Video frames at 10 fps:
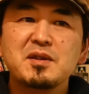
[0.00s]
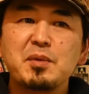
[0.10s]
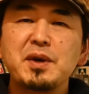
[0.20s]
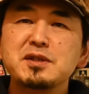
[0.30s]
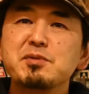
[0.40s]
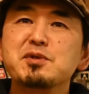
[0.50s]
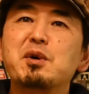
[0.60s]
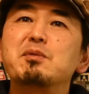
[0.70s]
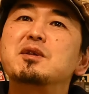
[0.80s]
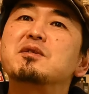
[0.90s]
フェイスブックと
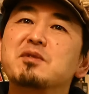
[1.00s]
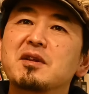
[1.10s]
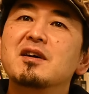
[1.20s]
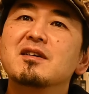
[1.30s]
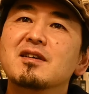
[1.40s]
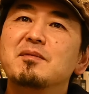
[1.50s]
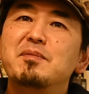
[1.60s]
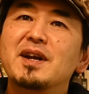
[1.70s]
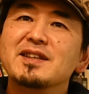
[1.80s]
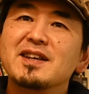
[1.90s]
か見てるとね
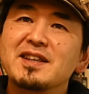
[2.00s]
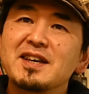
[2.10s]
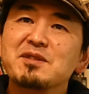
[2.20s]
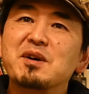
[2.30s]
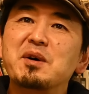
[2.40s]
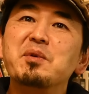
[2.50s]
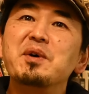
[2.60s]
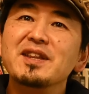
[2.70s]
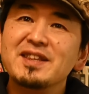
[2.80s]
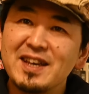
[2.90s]
ベランダでとか
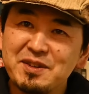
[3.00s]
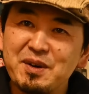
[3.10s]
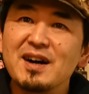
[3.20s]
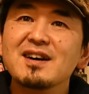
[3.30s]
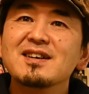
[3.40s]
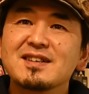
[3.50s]
公園でとか、